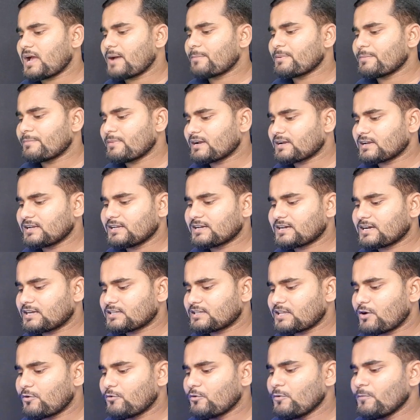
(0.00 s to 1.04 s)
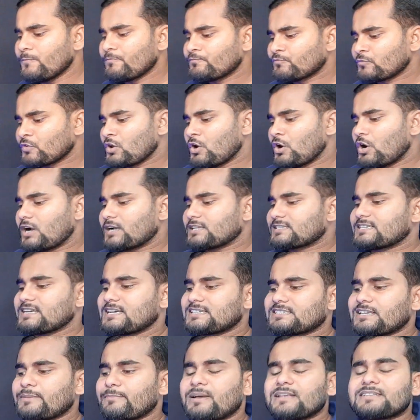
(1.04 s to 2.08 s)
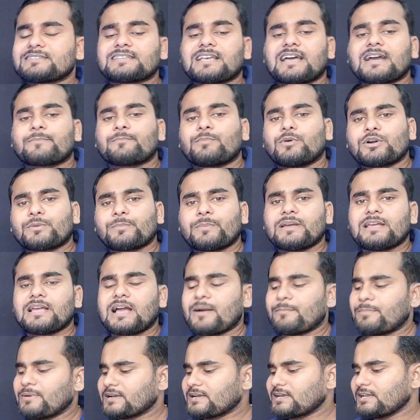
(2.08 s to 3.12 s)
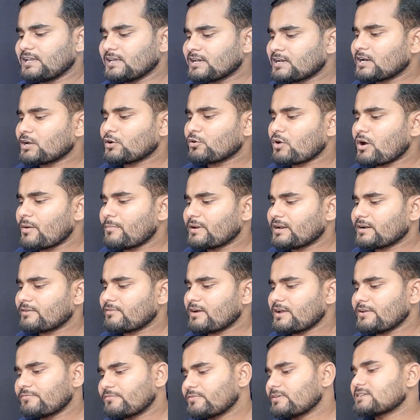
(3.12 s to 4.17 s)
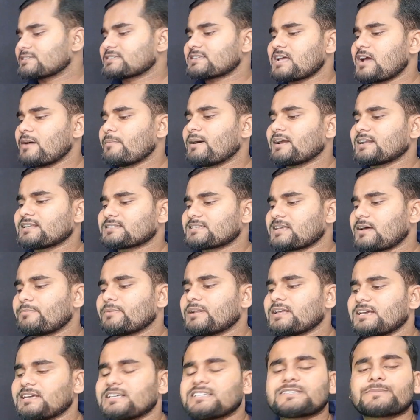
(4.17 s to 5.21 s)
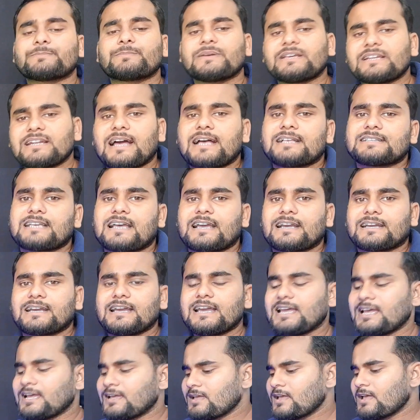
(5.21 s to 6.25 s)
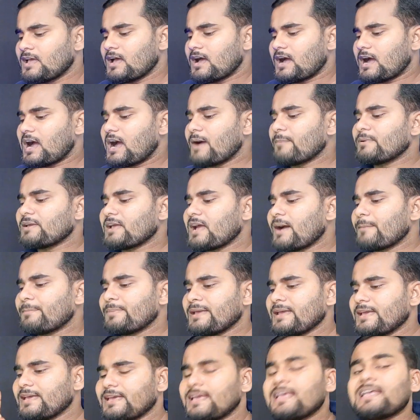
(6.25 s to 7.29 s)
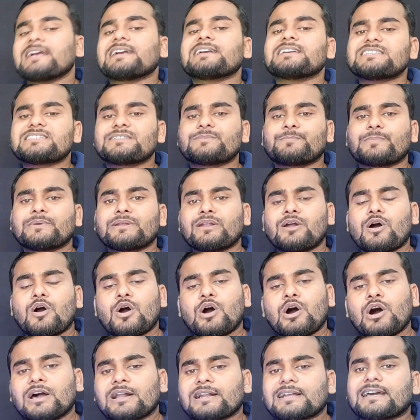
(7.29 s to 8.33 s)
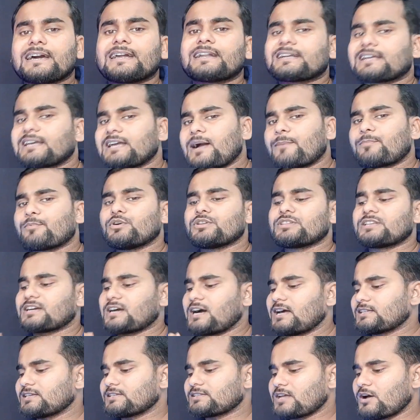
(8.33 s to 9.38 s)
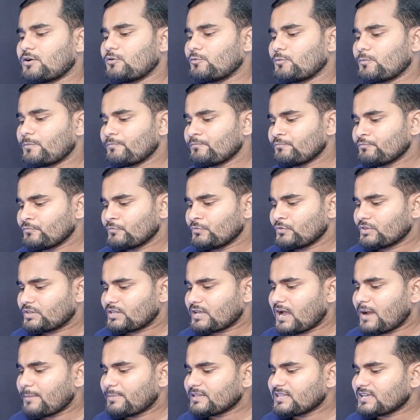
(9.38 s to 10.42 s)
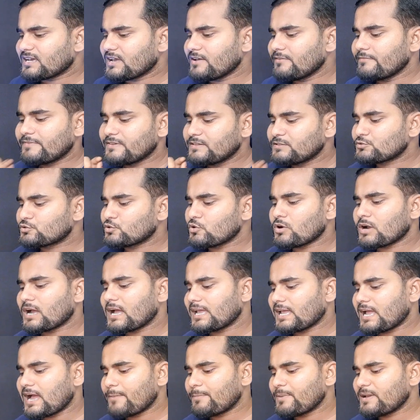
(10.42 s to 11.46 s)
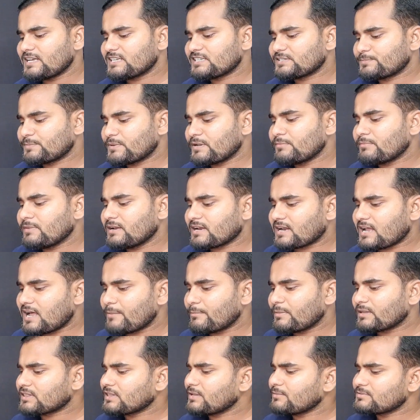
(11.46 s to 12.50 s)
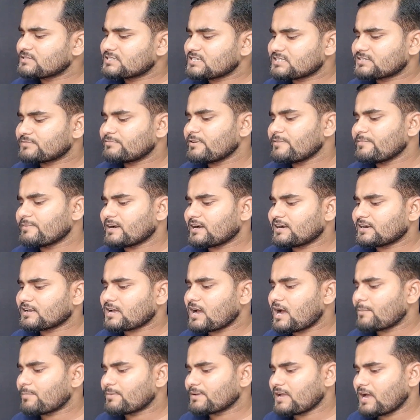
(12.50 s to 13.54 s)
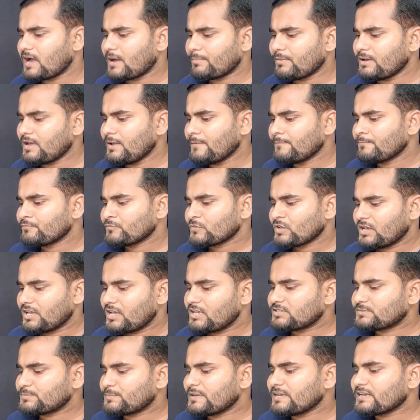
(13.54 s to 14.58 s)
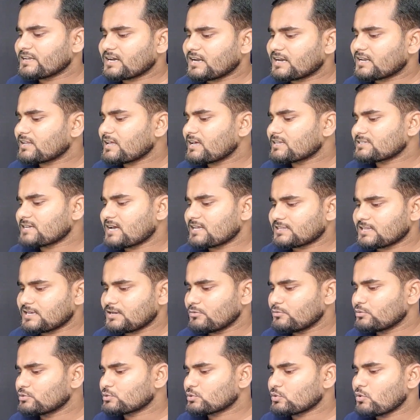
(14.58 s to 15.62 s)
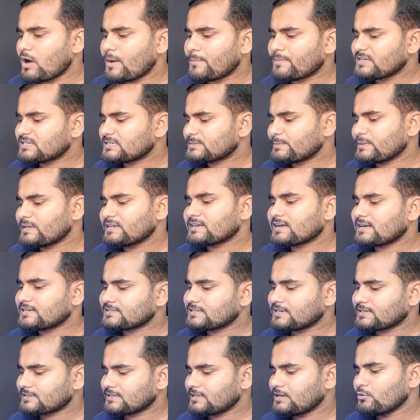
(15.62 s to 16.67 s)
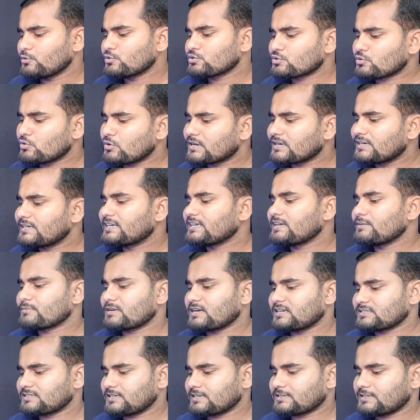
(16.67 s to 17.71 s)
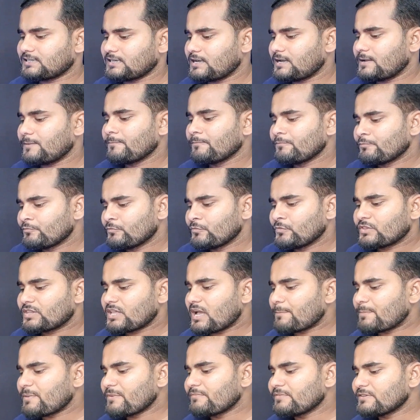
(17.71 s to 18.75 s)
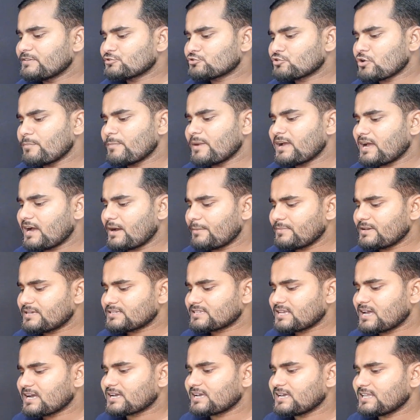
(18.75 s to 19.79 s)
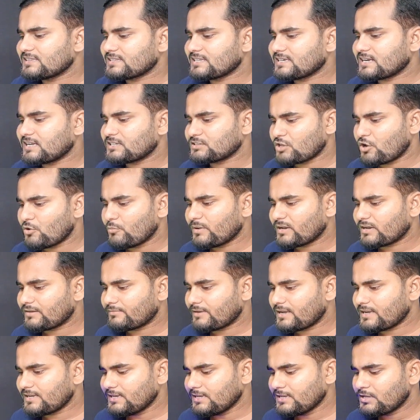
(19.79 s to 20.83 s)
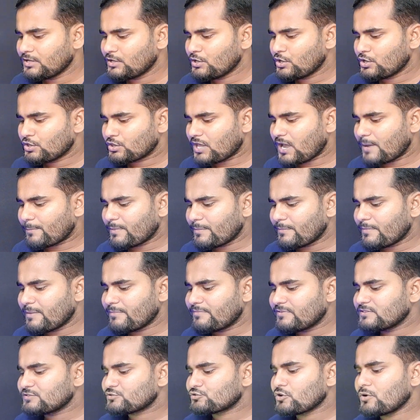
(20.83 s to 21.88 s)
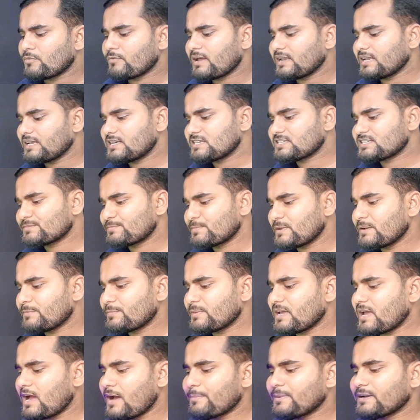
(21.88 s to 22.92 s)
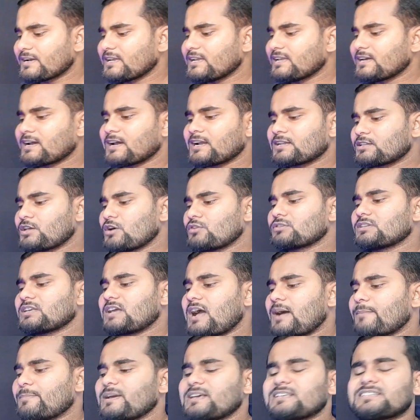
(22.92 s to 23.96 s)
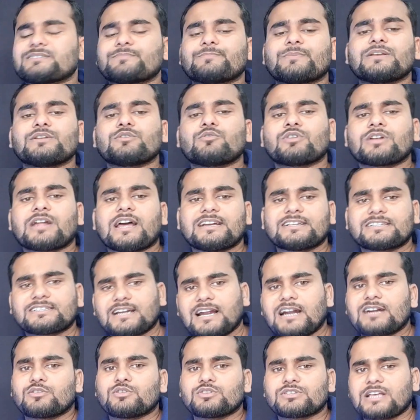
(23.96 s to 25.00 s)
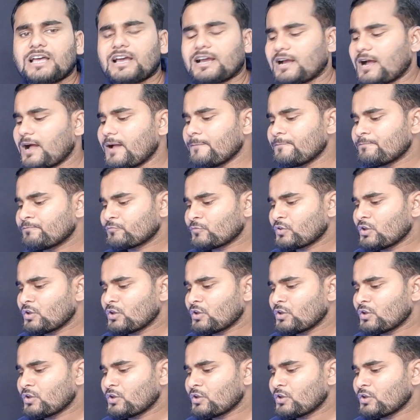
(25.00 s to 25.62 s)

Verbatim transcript: पे यहाँ पे मैं क्लिक करता हूँ और जैसे मैं जैकपॉट पे यहाँ पे क्लिक करूँगा मेरे भाई फिर से हमारे सामने स्पिन आ जाएंगे अब यहाँ पे एक स्पिन और करके आपको दिखा देता हूँ तो यहाँ पे देखें विंजो का यहाँ पे स्पिन मिल रहा है मतलब जिस भी ब्रांड का आप यहाँ पे स्पिन करना चाहते हैं उसको आप स्पिन कर सकते हैं उसको रिडीम कर सकते हैं तो यहाँ पे विंजो मैं हमेशा खेलते रहता हूँ मेरे भाई तो यहाँ पे मैं विंजो वाले स्पिन पे यहाँ पे क्लिक करता हूँ तो यहाँ पे स्पिन होना स्टार्ट हो जाएगा